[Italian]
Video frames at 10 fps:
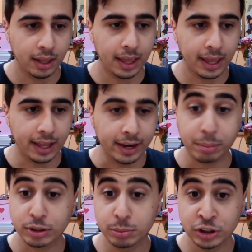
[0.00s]
E nei
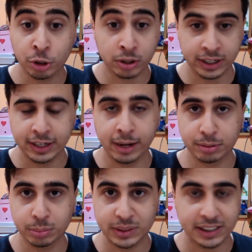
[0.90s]
prossimi giorni, nelle
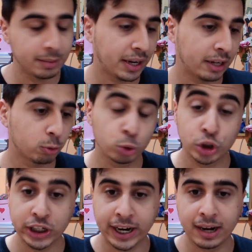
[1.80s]
prossime settimane,
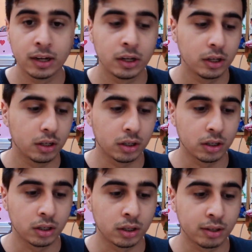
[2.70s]
uscirà
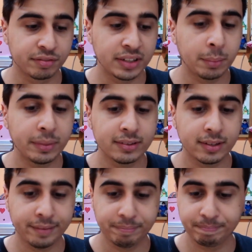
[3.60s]
eh,
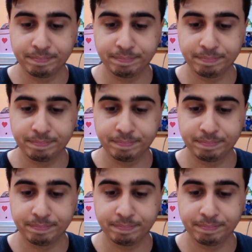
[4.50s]
finalmente